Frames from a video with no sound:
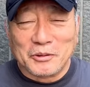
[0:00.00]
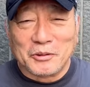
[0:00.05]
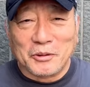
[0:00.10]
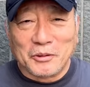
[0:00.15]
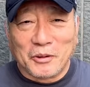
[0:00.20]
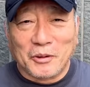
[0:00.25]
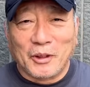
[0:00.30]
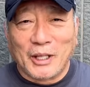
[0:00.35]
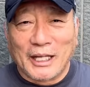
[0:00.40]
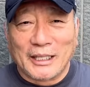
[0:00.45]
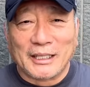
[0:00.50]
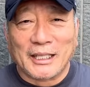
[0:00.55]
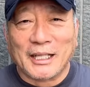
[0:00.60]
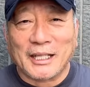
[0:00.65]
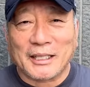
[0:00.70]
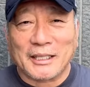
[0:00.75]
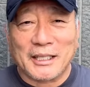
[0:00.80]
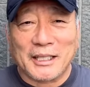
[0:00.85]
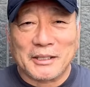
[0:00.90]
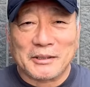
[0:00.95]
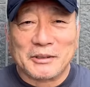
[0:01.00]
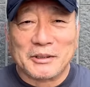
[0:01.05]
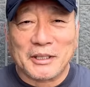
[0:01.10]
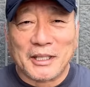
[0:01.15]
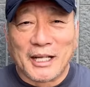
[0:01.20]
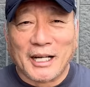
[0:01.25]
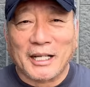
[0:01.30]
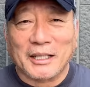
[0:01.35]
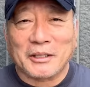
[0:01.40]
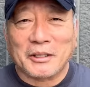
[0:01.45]
くこう働きやす
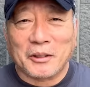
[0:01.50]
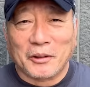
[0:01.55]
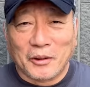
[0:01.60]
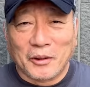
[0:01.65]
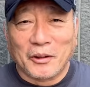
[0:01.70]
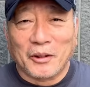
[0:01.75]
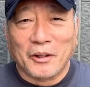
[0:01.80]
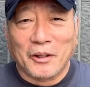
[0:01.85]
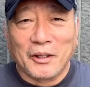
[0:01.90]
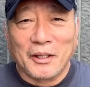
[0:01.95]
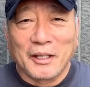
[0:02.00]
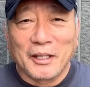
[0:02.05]
い環境、